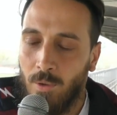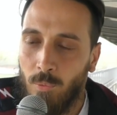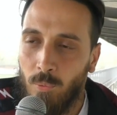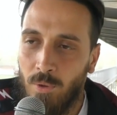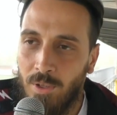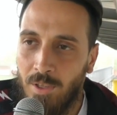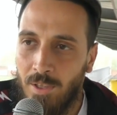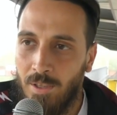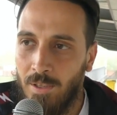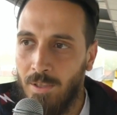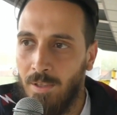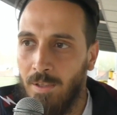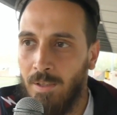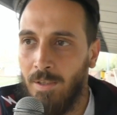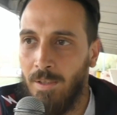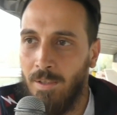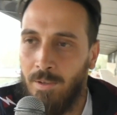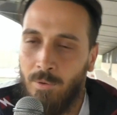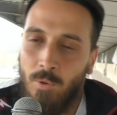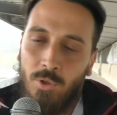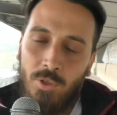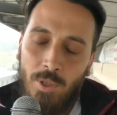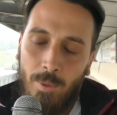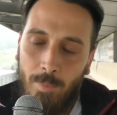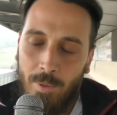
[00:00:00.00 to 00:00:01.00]
quindi
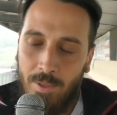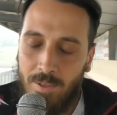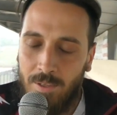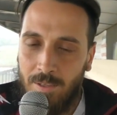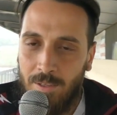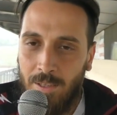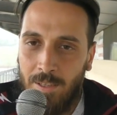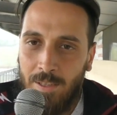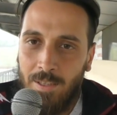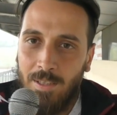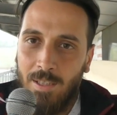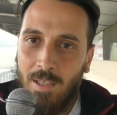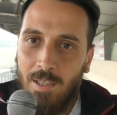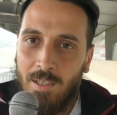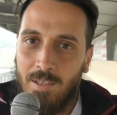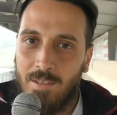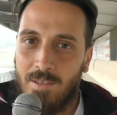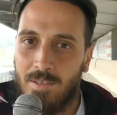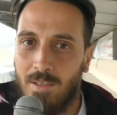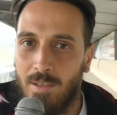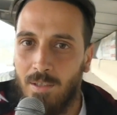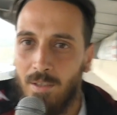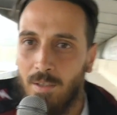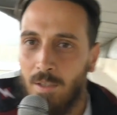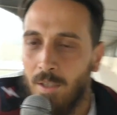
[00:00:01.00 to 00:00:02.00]
l'ultima partita in
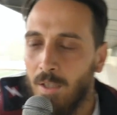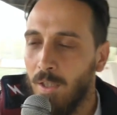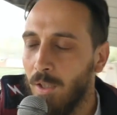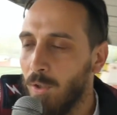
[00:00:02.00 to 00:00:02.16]
casa,